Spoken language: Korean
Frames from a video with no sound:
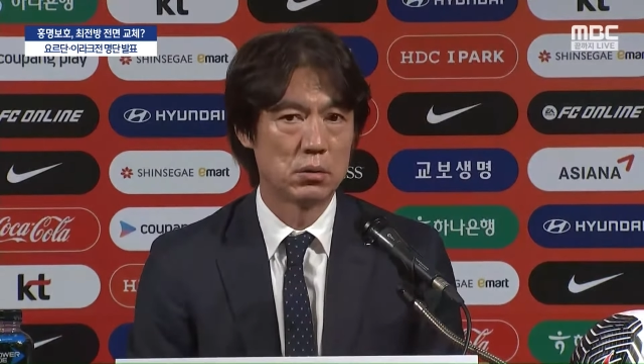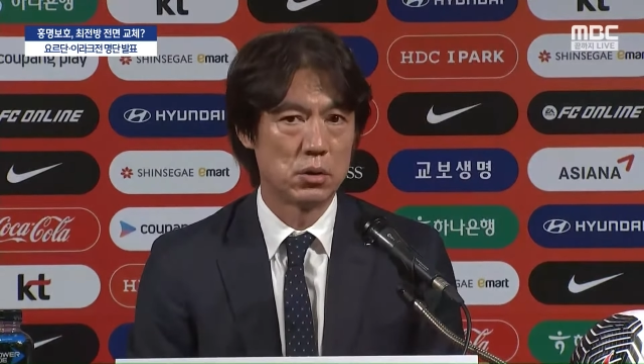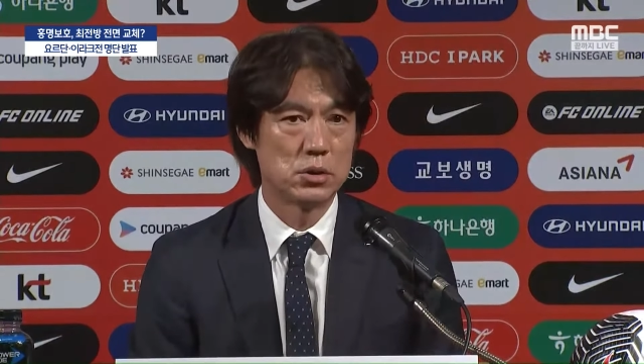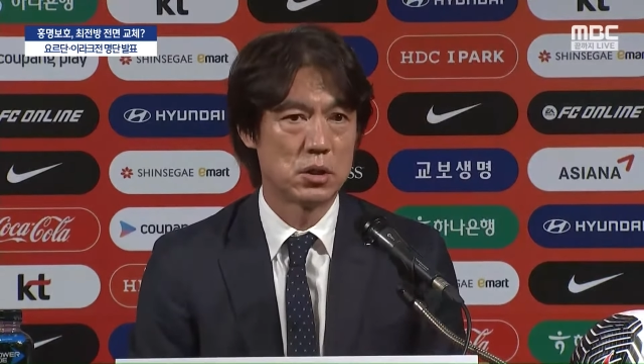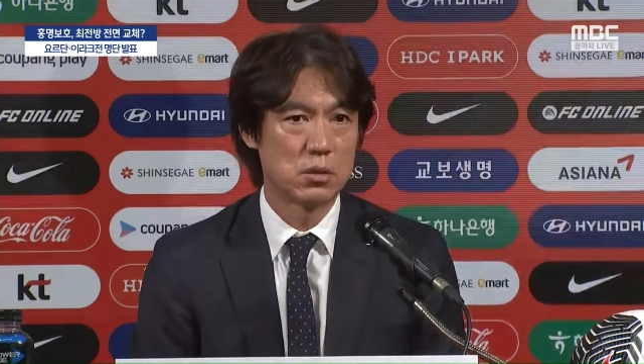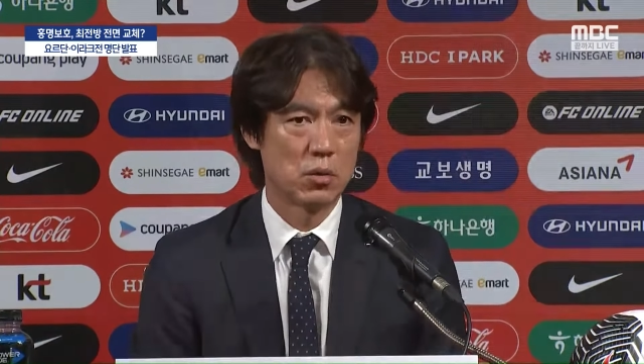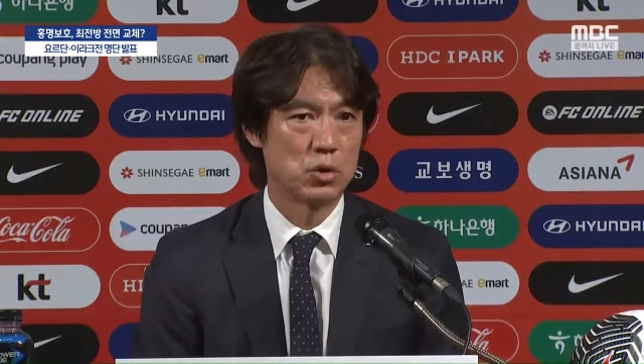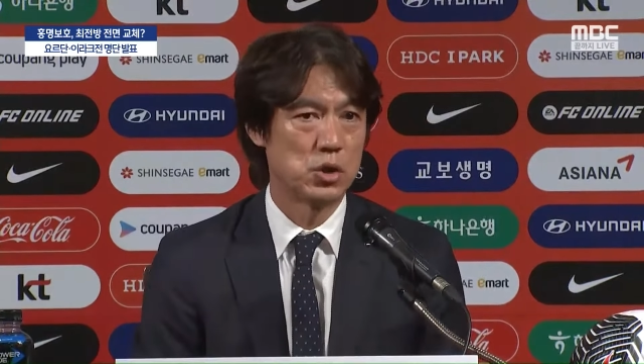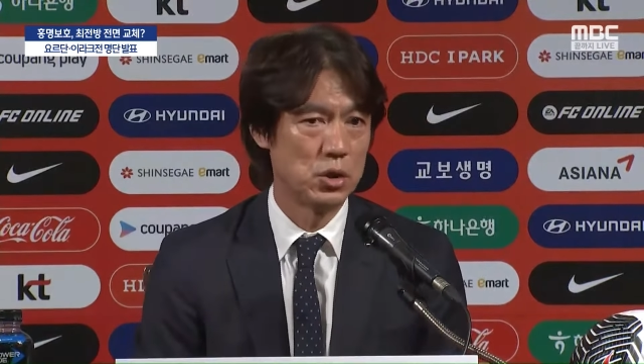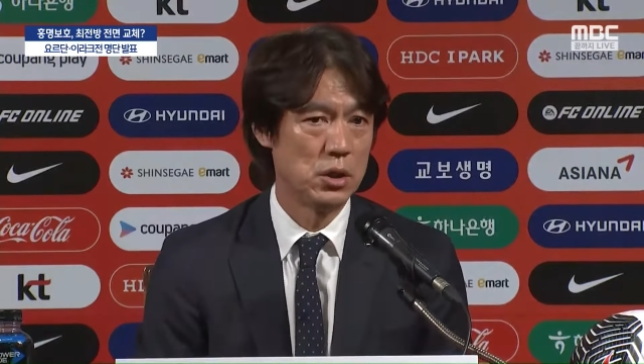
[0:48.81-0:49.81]
절차를
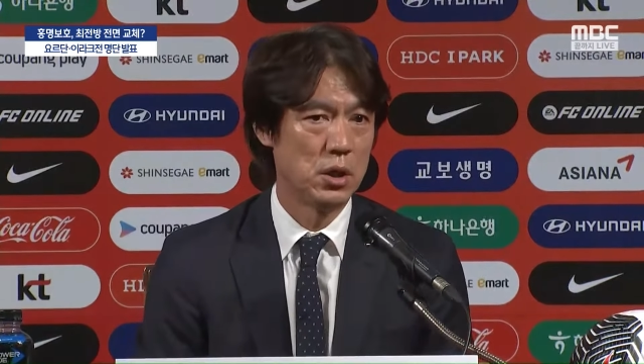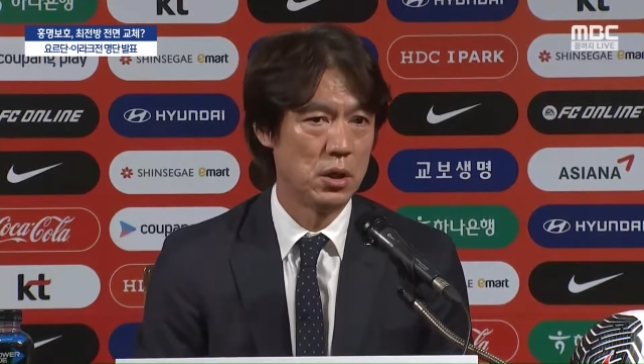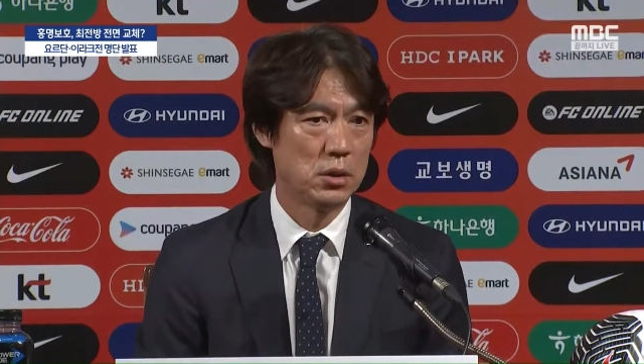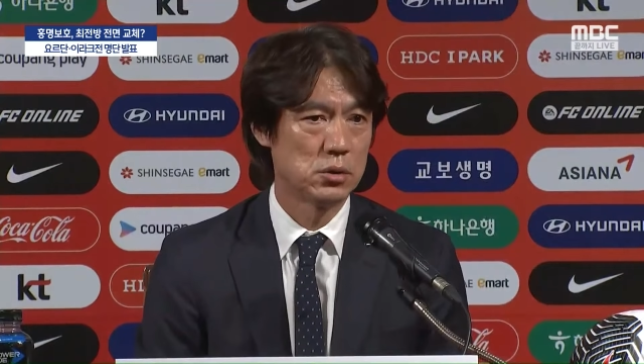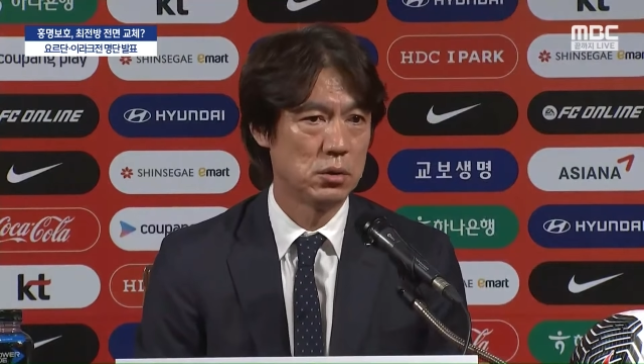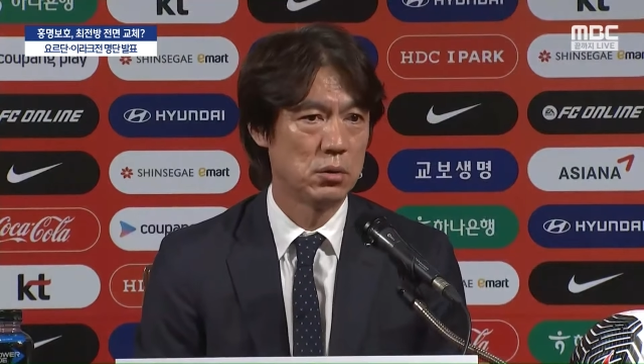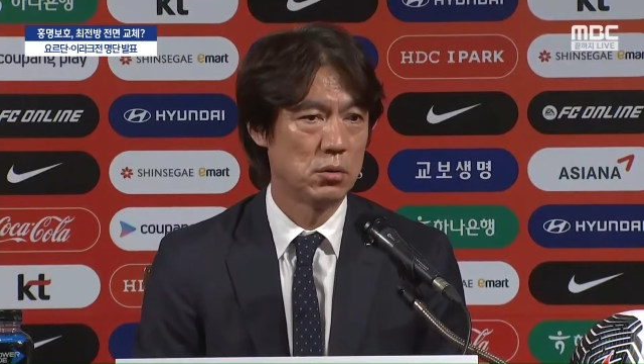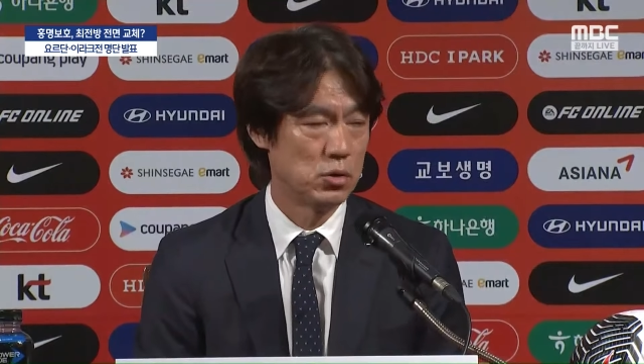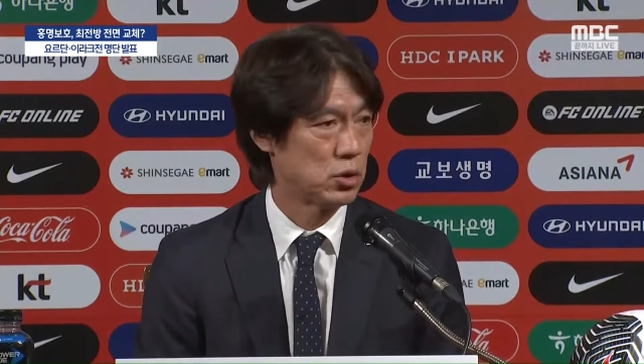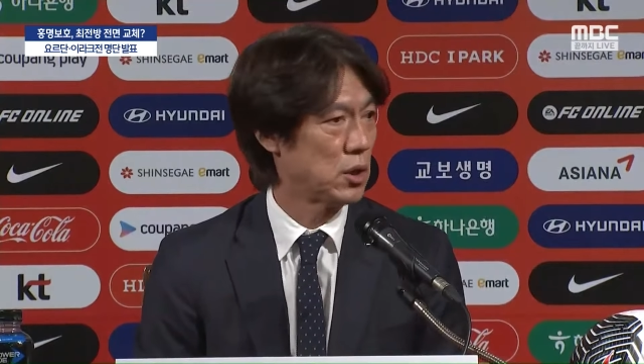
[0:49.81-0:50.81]
거쳤냐 해서
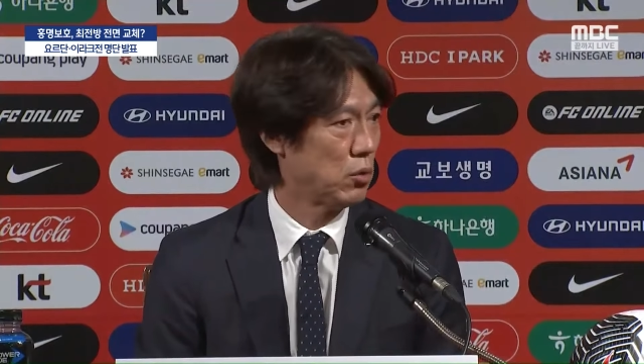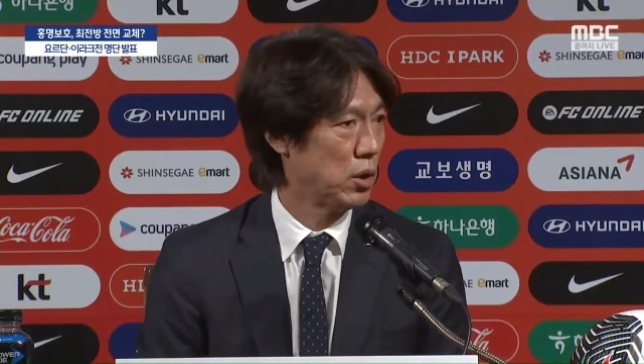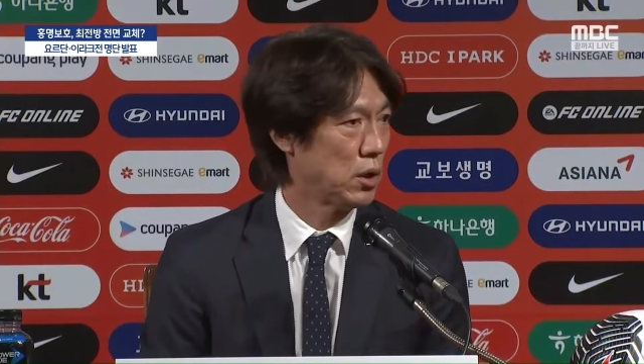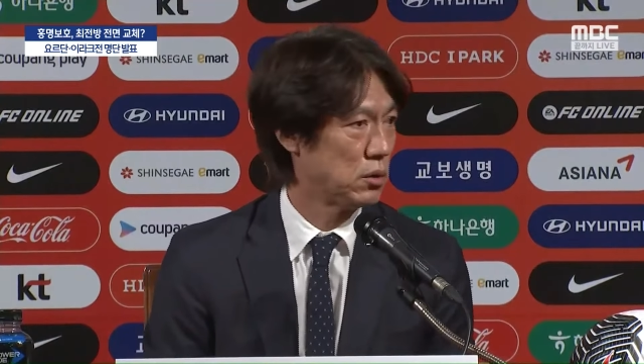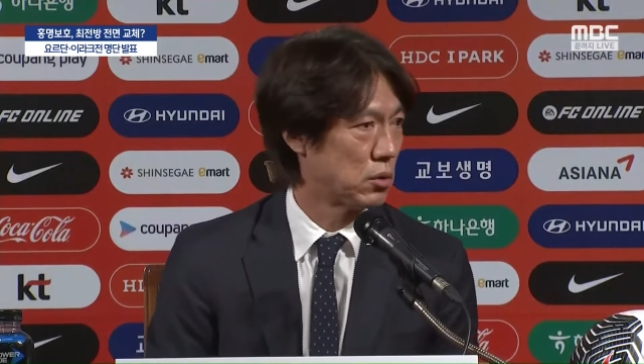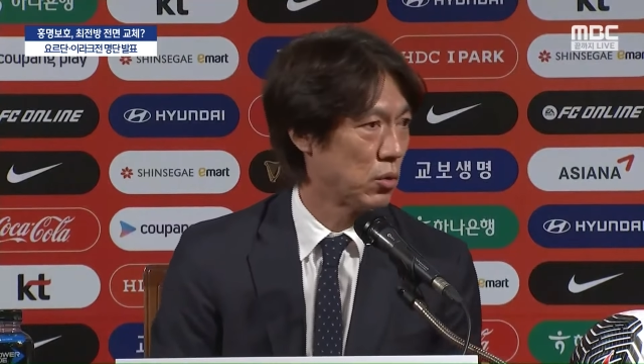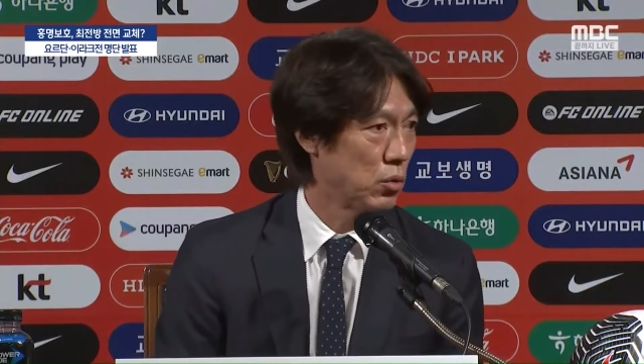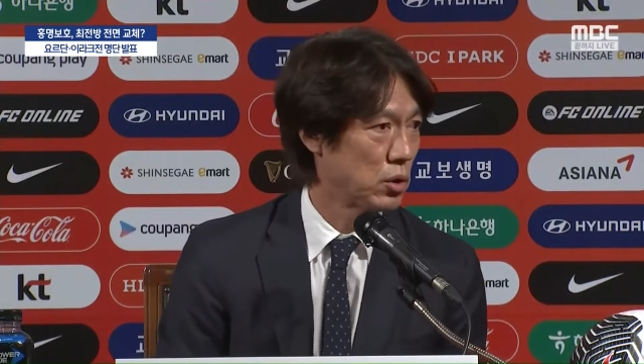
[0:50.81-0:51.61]
거쳤다고 얘기를 들었고